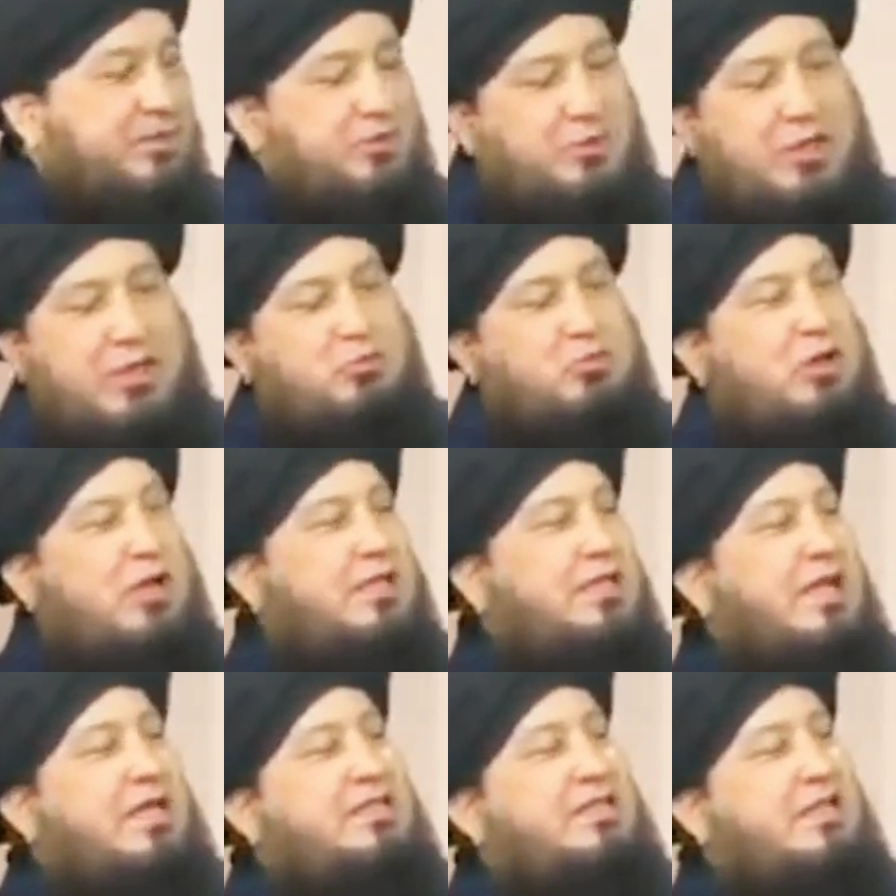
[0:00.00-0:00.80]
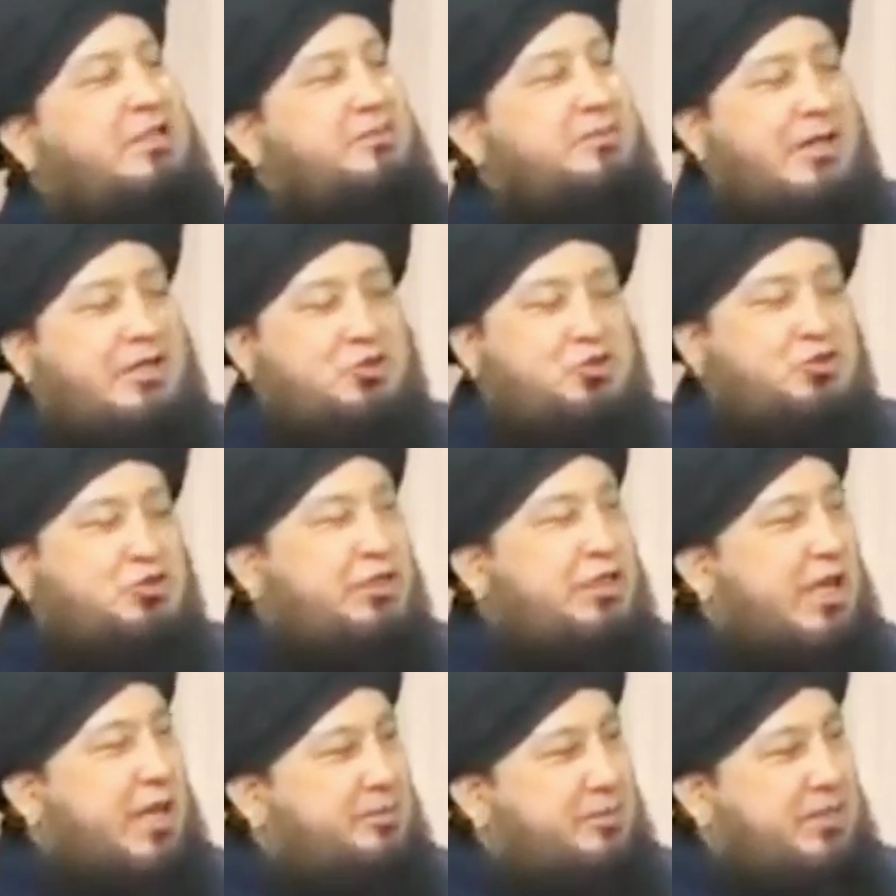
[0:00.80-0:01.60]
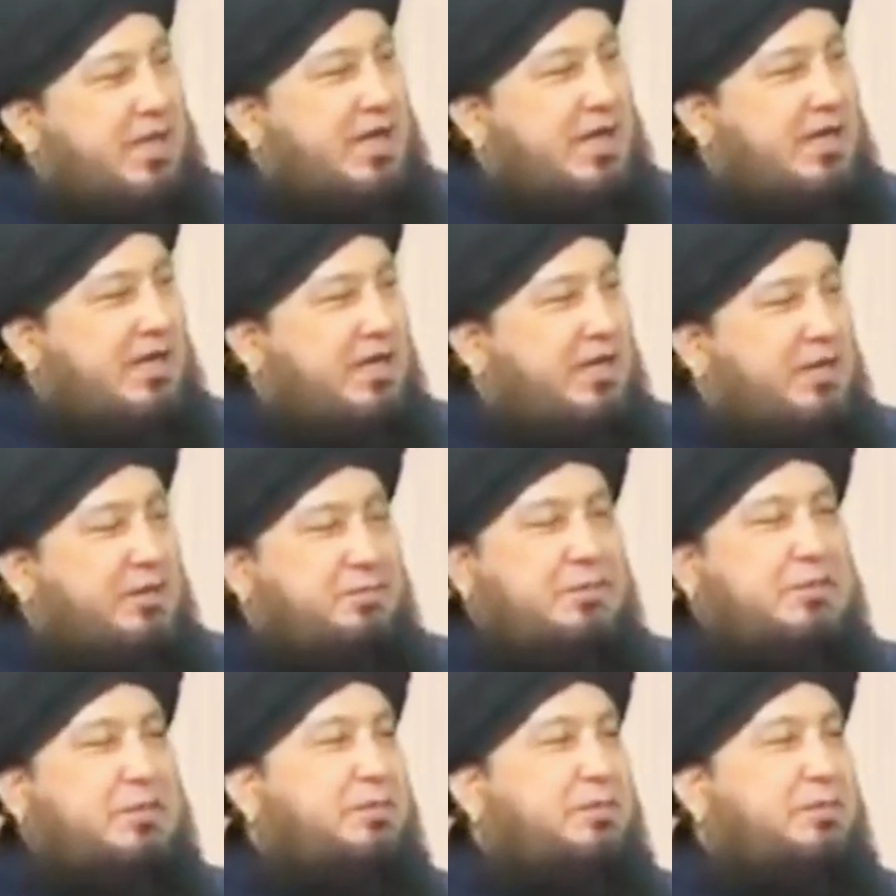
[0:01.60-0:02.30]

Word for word: तो इल्मादात के अतबार से उसके नाम निकाल लें